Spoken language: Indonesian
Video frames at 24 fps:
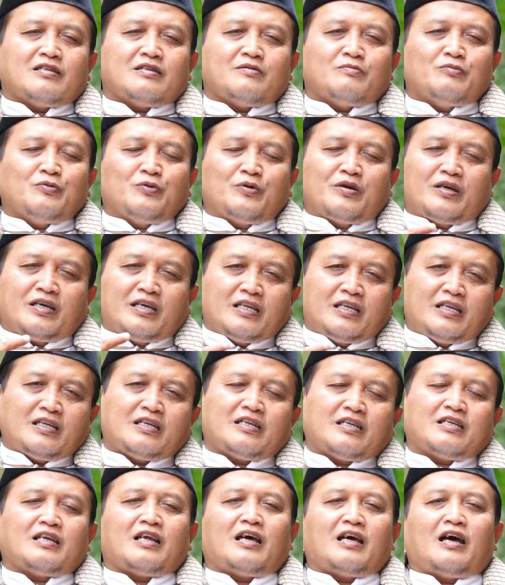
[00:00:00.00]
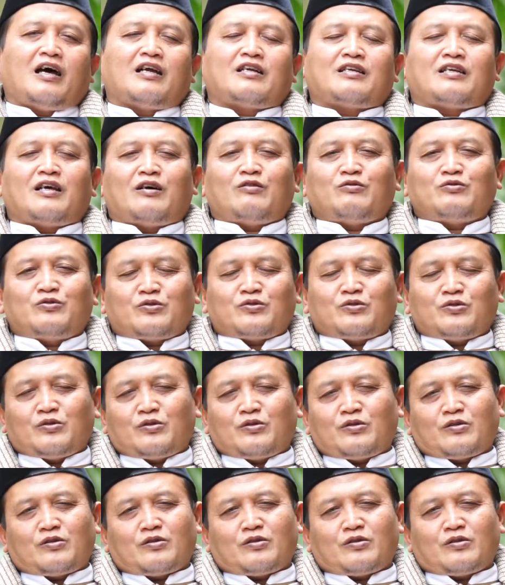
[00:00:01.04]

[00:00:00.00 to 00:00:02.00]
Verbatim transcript: mungkin ada unsur